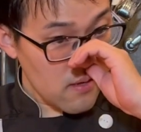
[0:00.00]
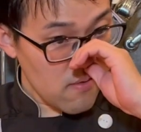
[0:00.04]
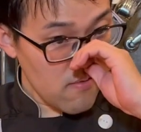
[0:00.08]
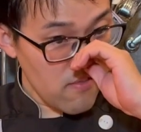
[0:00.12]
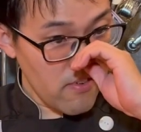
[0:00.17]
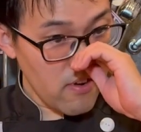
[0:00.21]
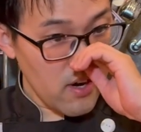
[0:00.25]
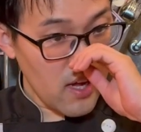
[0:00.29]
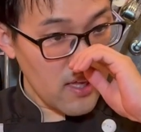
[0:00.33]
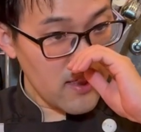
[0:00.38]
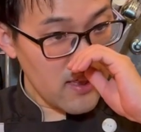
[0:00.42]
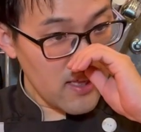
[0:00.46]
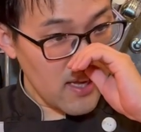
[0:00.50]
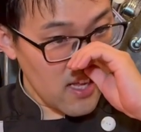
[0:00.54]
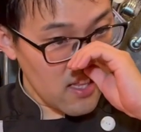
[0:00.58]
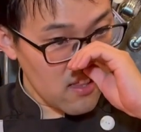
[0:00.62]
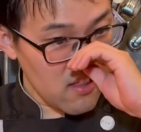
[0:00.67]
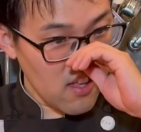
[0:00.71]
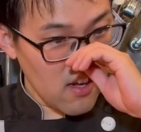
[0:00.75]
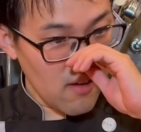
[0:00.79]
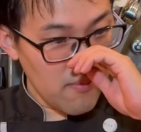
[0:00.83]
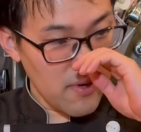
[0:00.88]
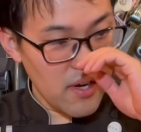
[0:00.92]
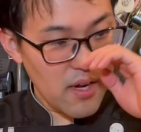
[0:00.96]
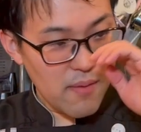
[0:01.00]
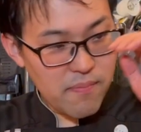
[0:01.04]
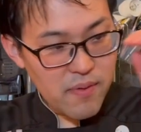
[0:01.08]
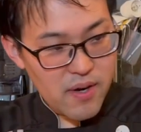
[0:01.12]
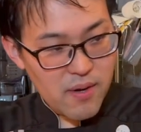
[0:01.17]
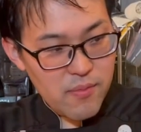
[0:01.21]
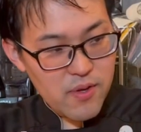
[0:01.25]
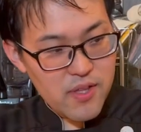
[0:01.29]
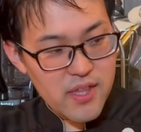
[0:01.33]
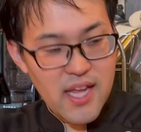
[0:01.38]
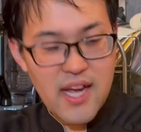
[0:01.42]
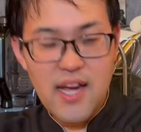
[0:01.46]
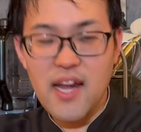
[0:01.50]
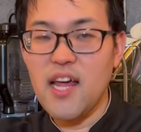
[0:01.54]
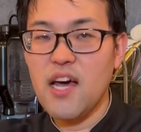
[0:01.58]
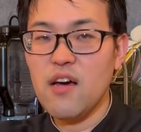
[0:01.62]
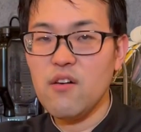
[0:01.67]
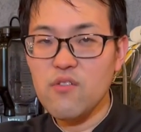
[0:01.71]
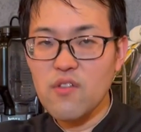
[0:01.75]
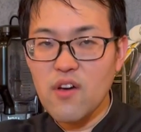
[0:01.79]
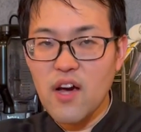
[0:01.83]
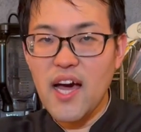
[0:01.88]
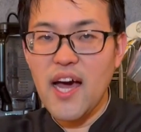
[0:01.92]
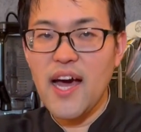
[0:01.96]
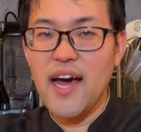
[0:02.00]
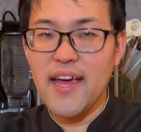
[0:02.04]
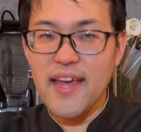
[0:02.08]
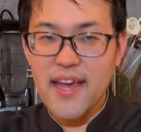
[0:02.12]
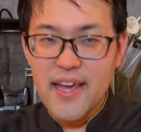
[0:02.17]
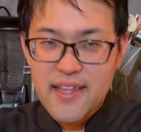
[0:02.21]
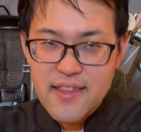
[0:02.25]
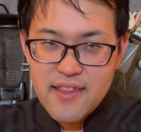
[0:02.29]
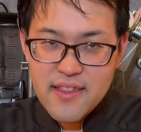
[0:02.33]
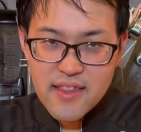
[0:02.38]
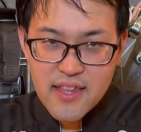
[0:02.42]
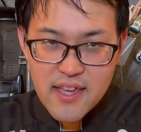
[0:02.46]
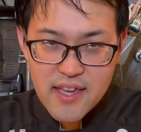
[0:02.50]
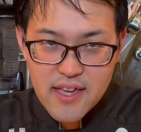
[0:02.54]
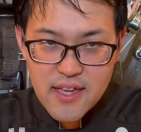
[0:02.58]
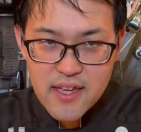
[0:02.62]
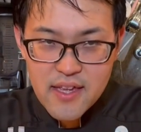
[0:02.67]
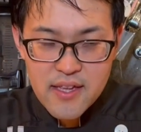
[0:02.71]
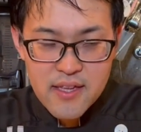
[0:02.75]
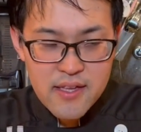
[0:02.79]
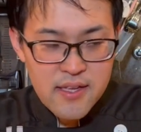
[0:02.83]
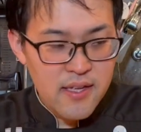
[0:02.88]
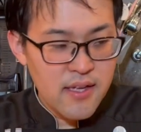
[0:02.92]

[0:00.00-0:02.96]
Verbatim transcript: もうラテアートはもうやっぱりもう習うのが早いんで、